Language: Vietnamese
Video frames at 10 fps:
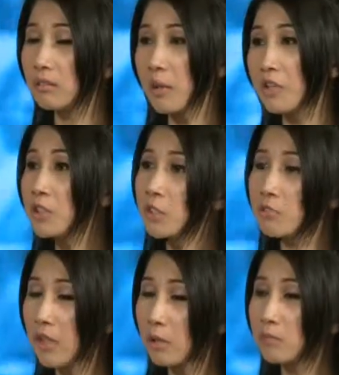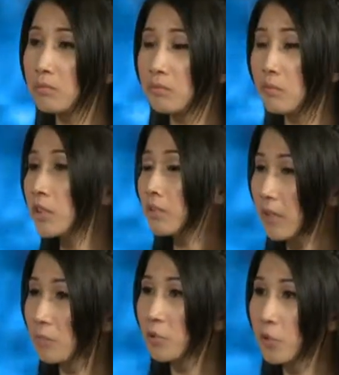bỏ vô trong
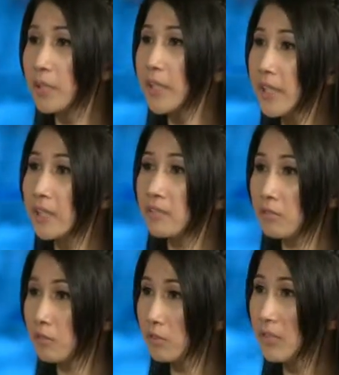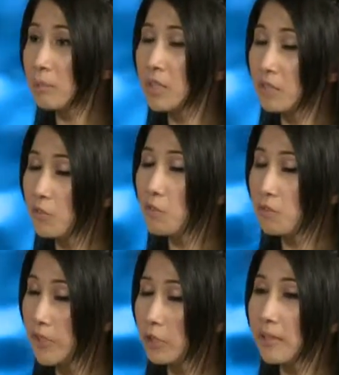phòng ngồi yên 5-10
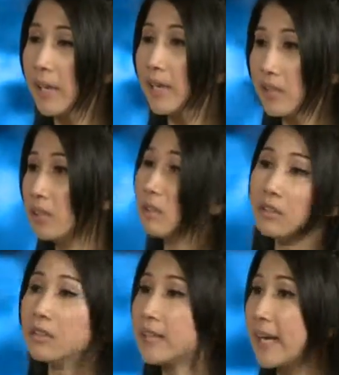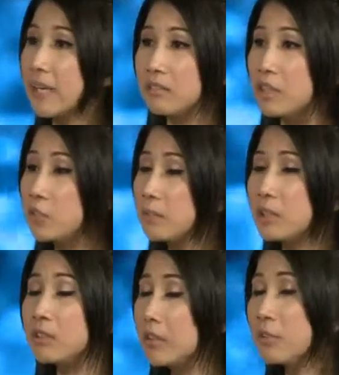phút, dịu lại, ra nói chuyện
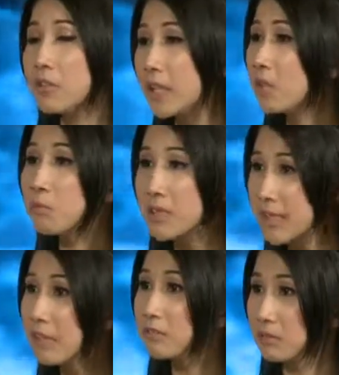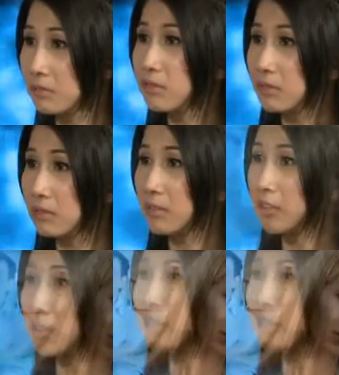bình thường thì ok, không có sao. Cho